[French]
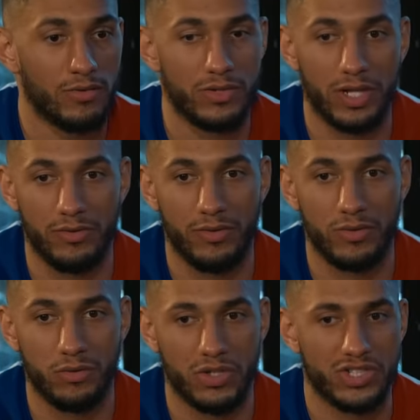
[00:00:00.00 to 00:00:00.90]
au
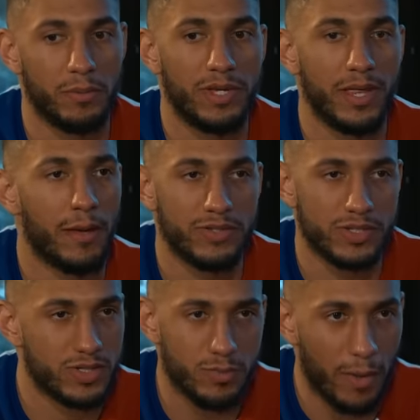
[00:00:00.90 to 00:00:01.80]
téléphone ou quoi. Jamais été je
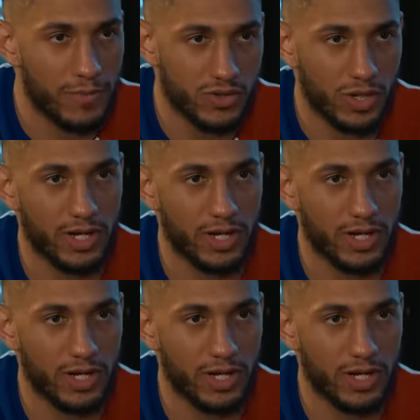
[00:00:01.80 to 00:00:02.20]
suis pas un méchant